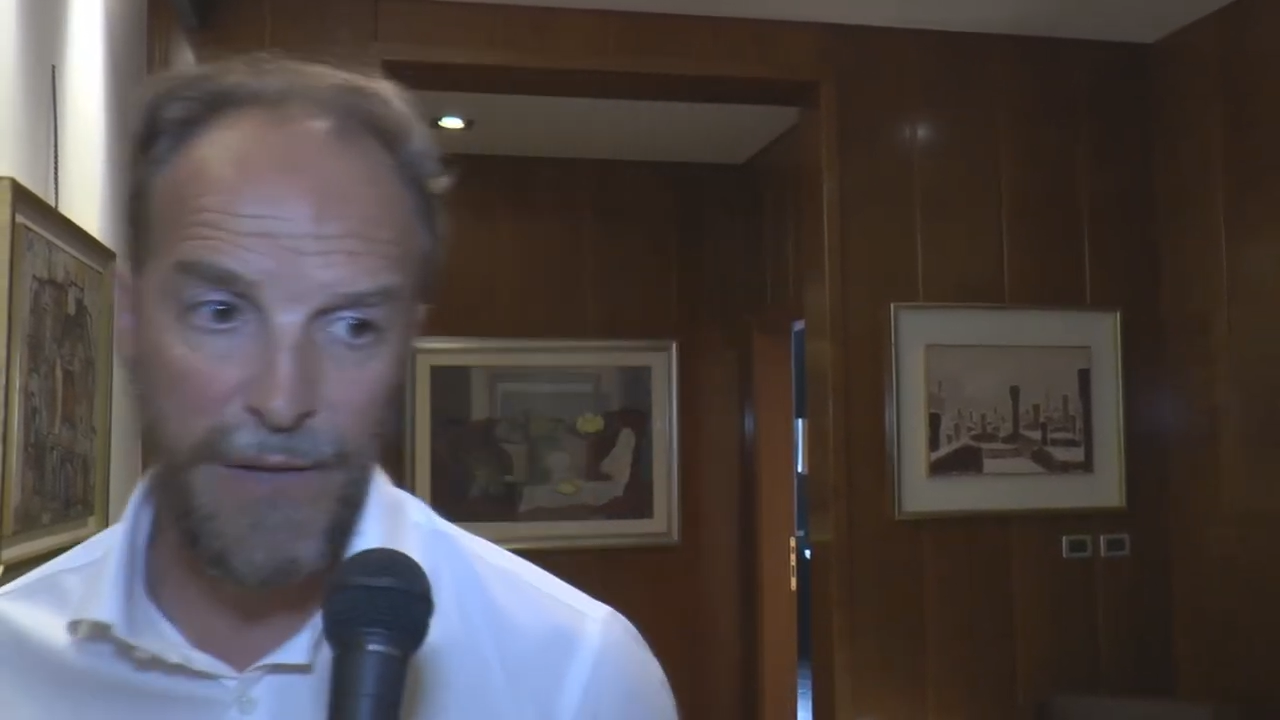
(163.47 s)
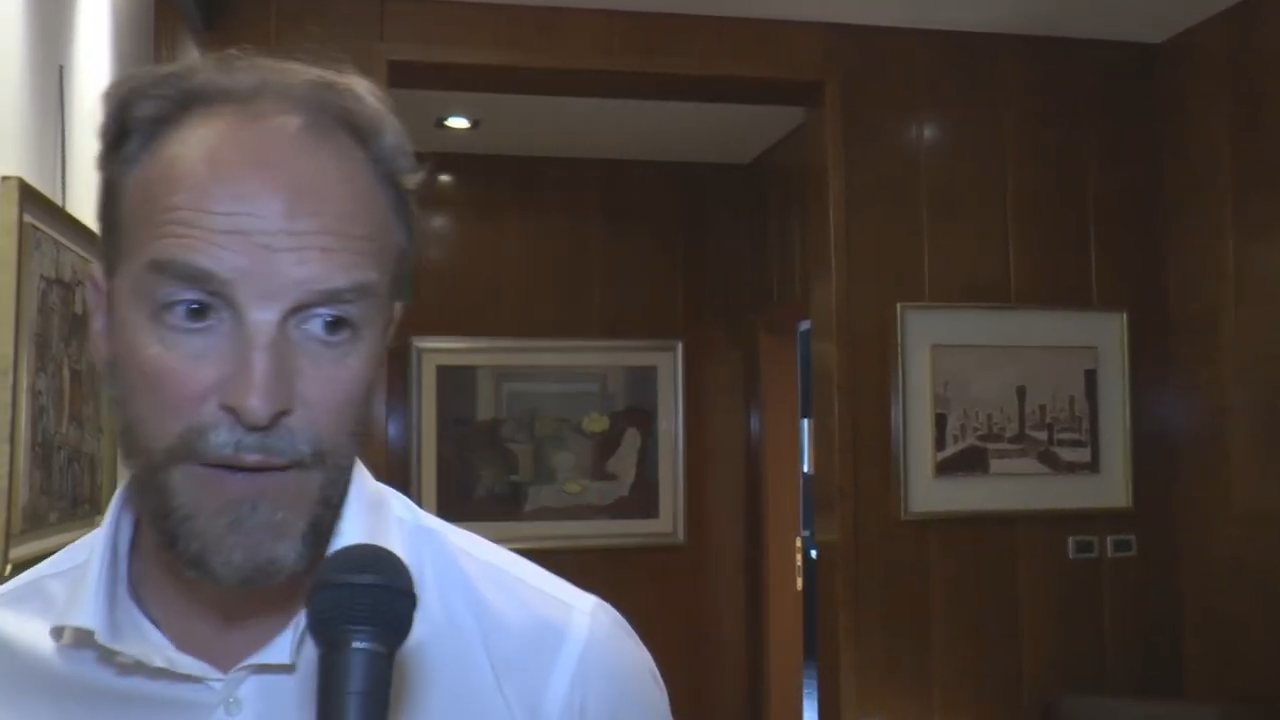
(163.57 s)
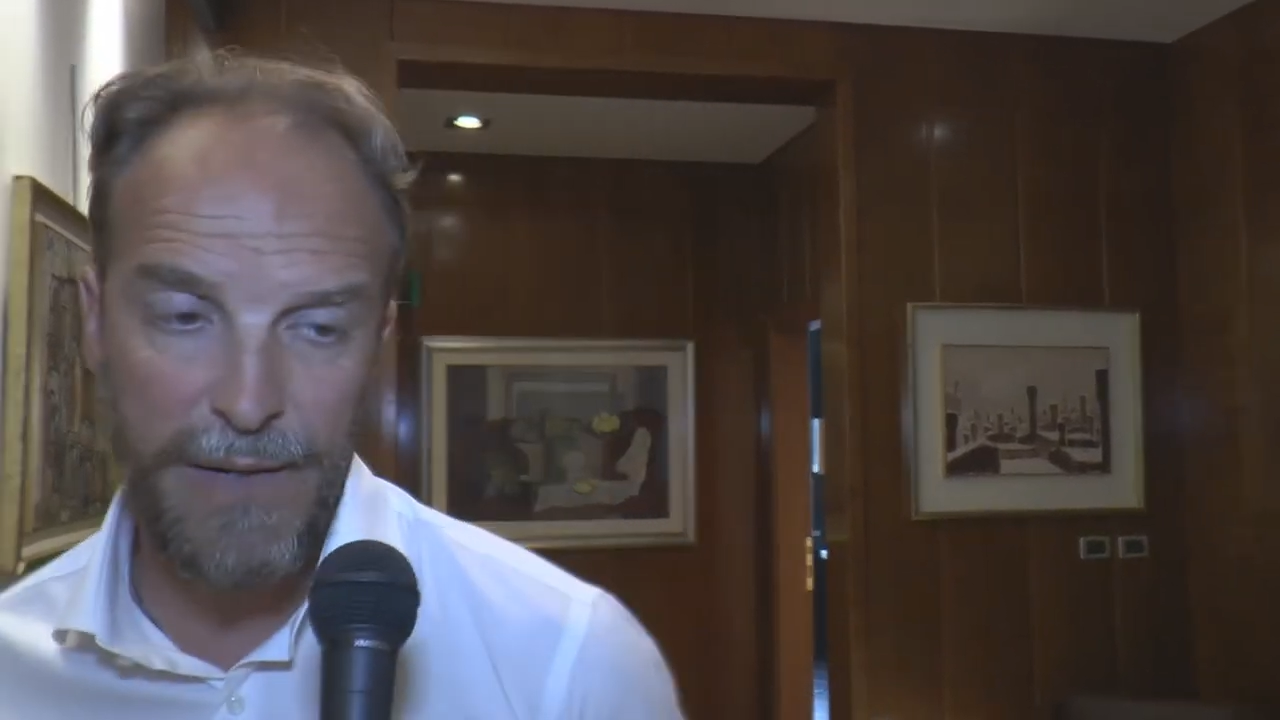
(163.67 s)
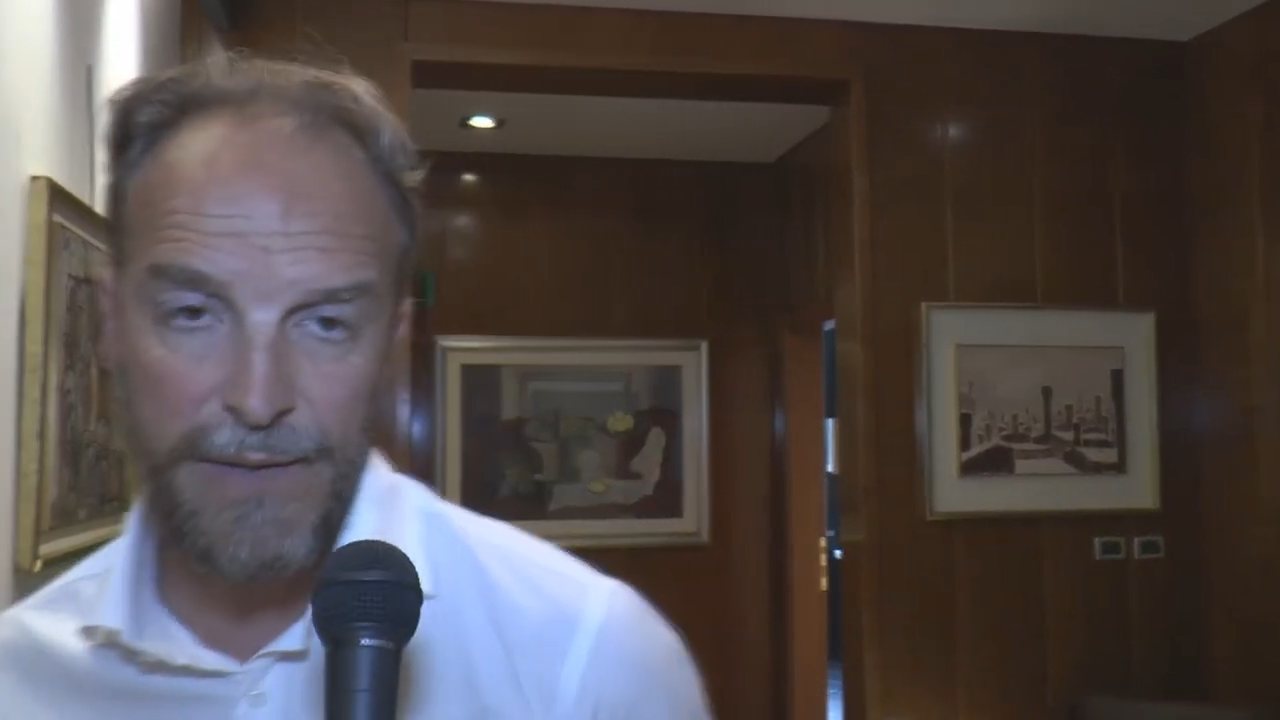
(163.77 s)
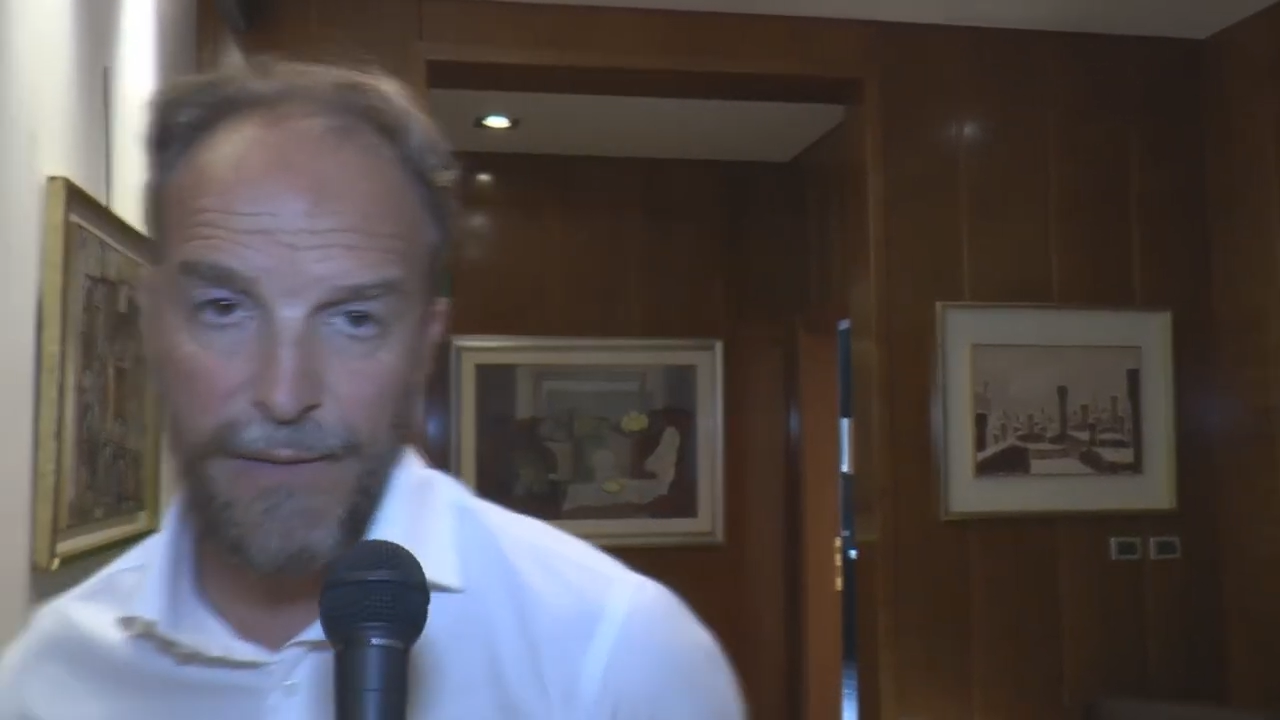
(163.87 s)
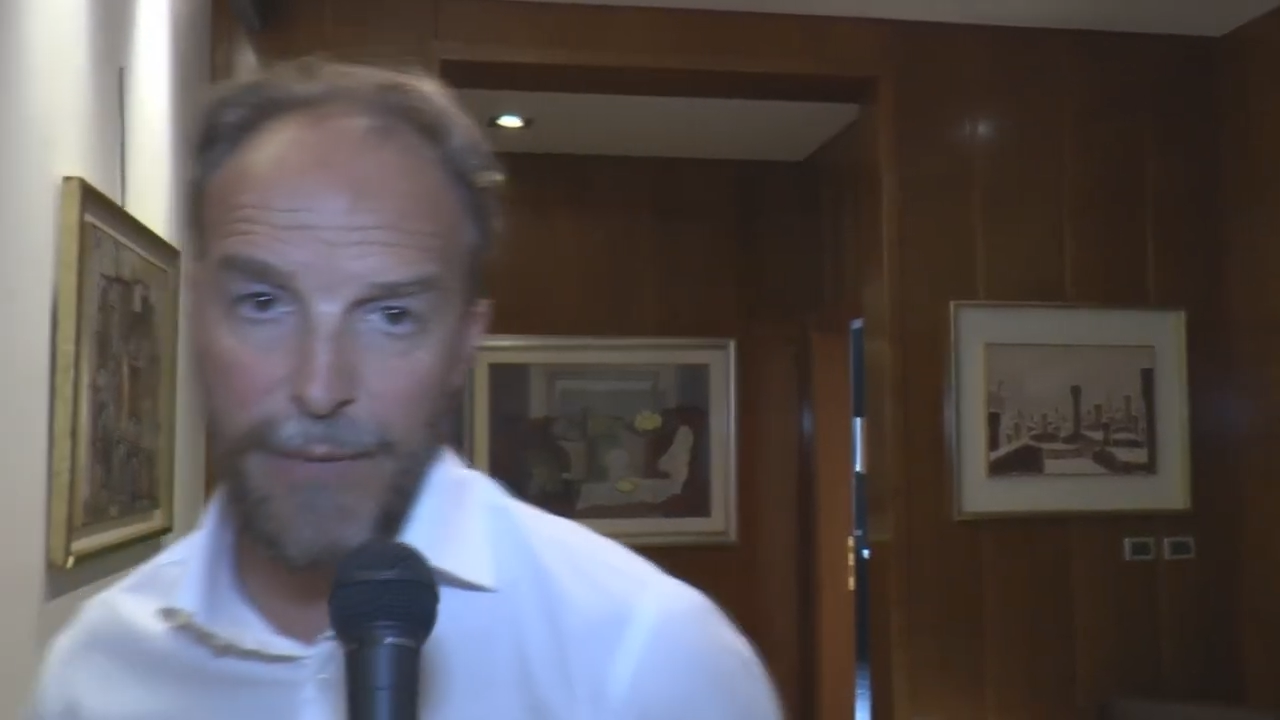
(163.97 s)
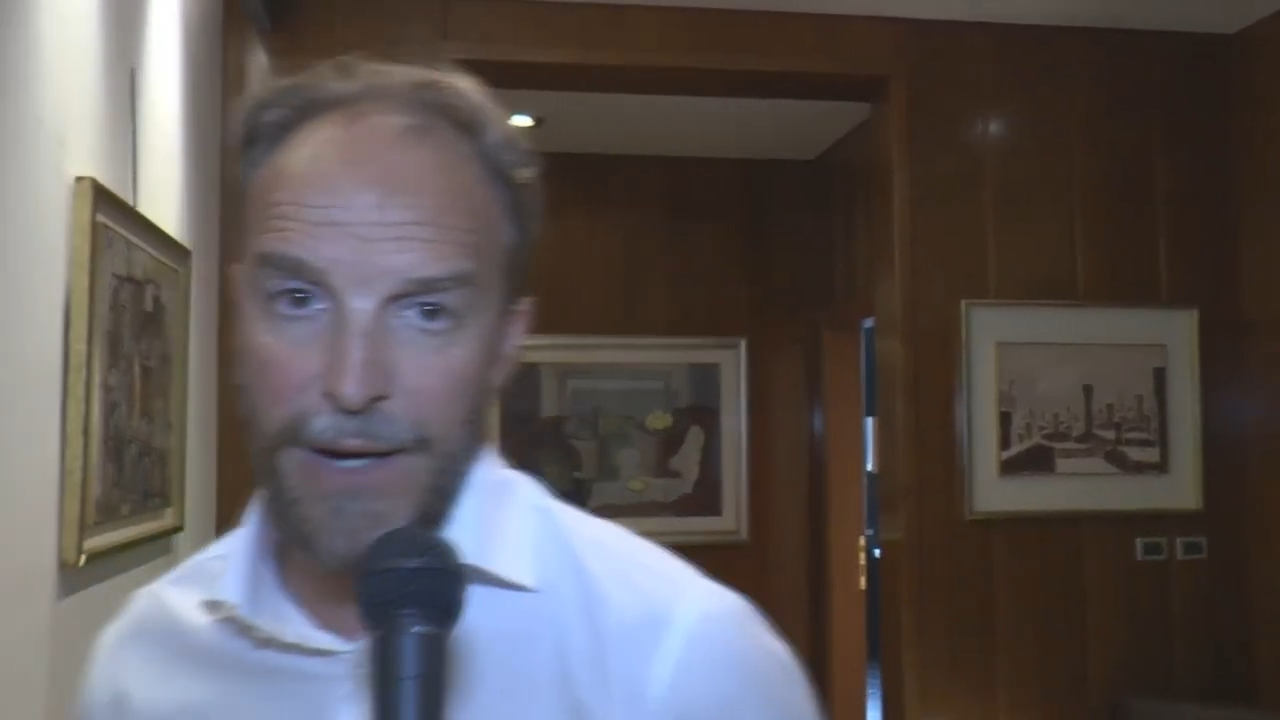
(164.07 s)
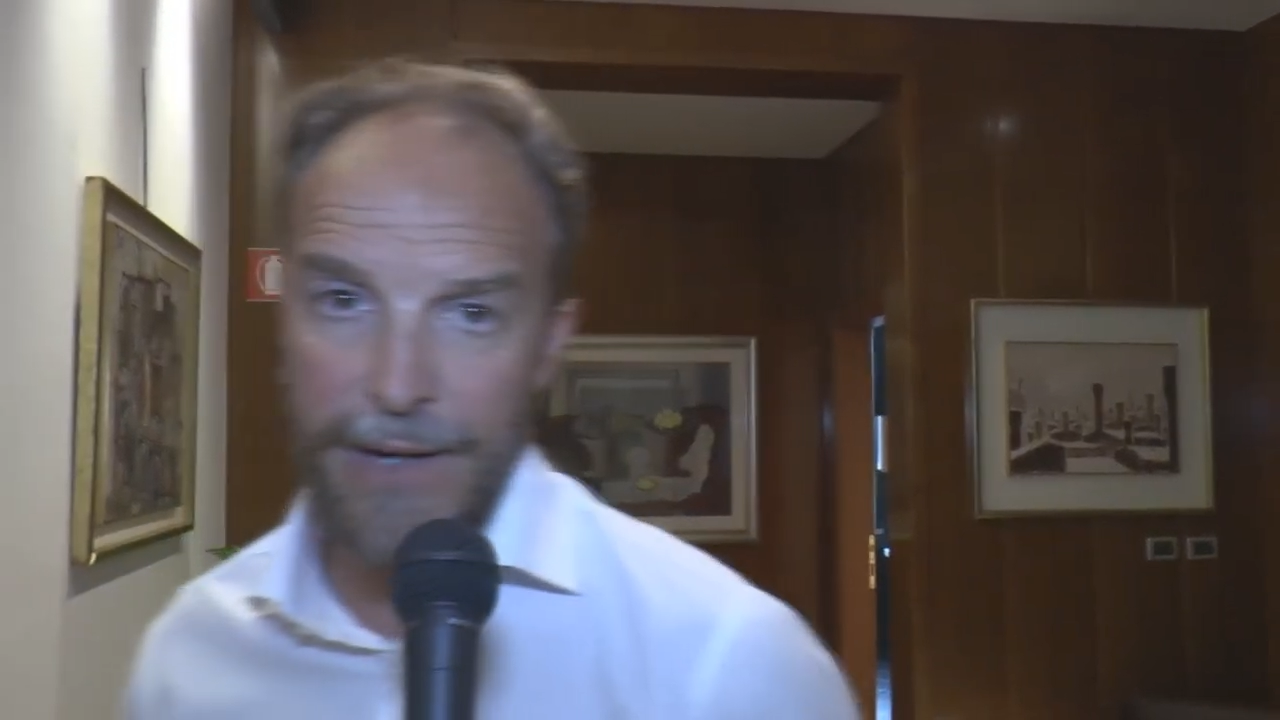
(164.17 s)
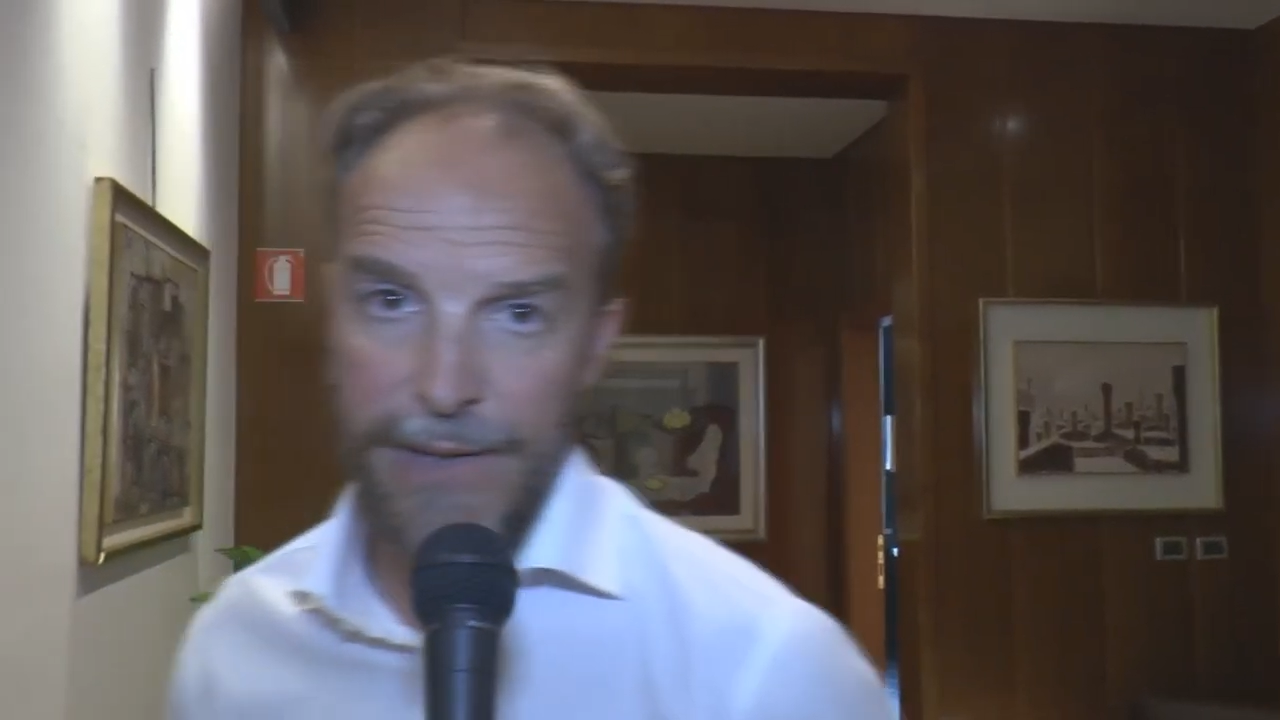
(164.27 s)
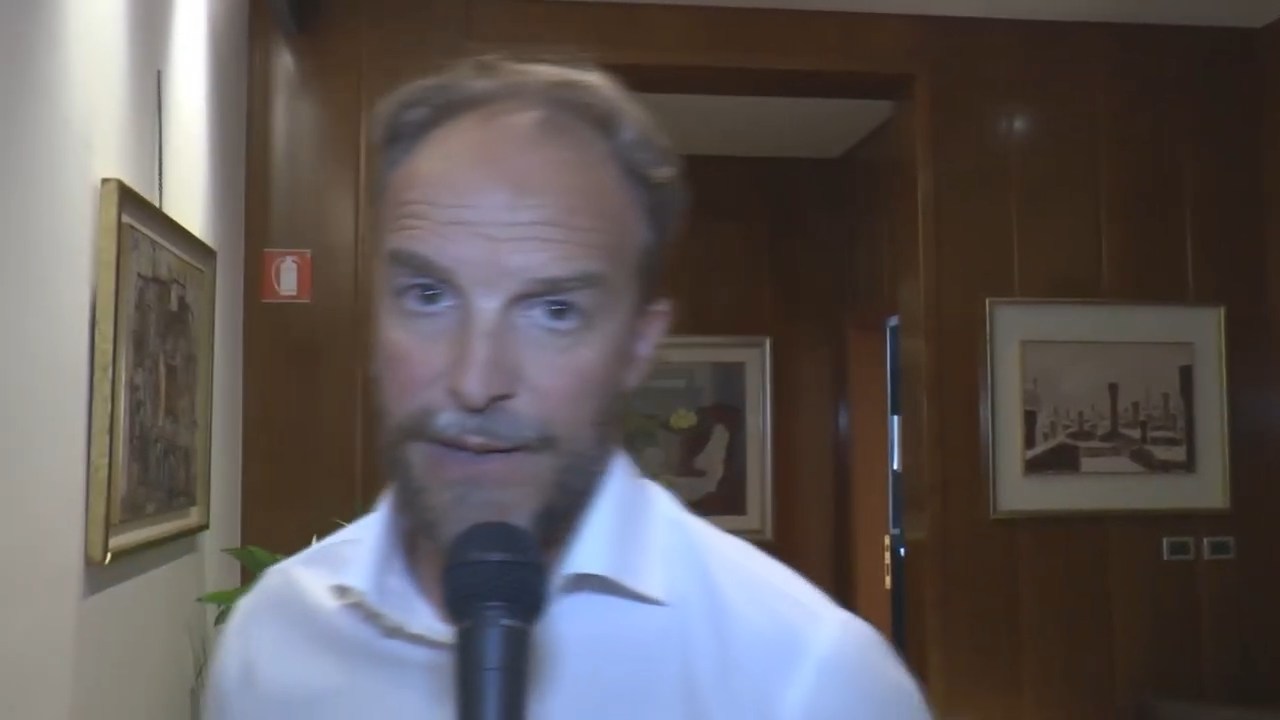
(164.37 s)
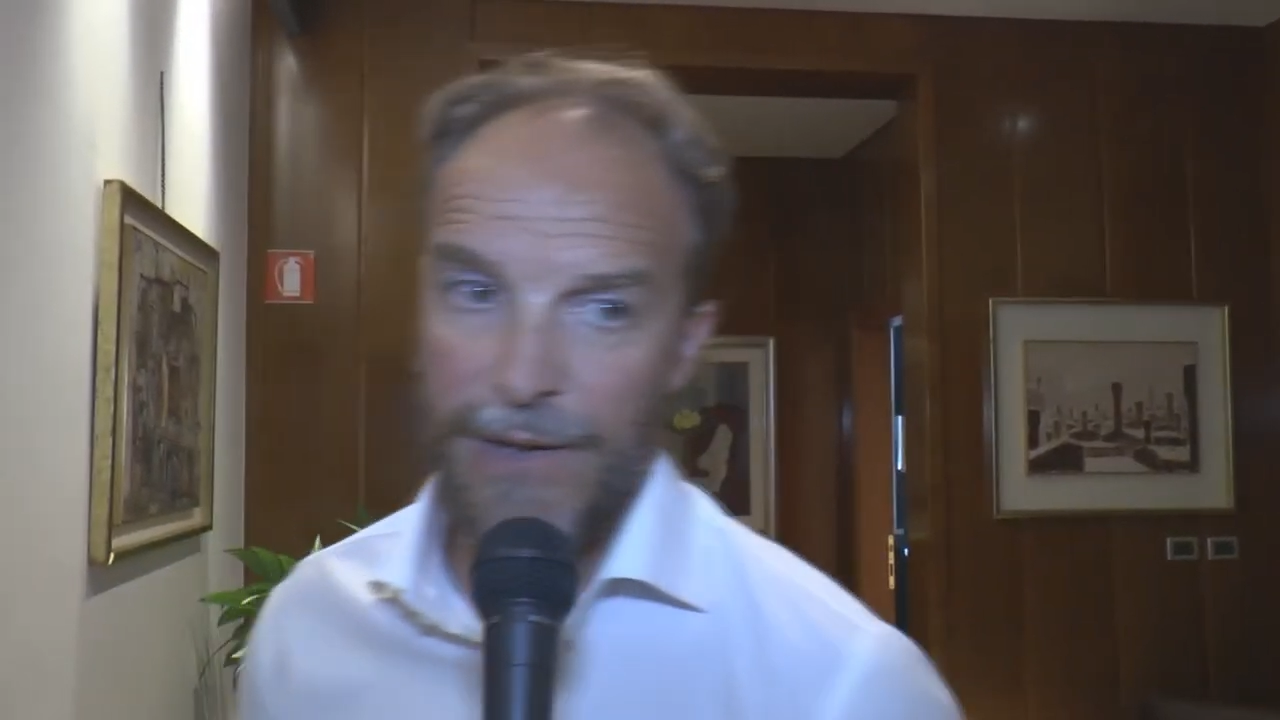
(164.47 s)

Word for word: diverse parti...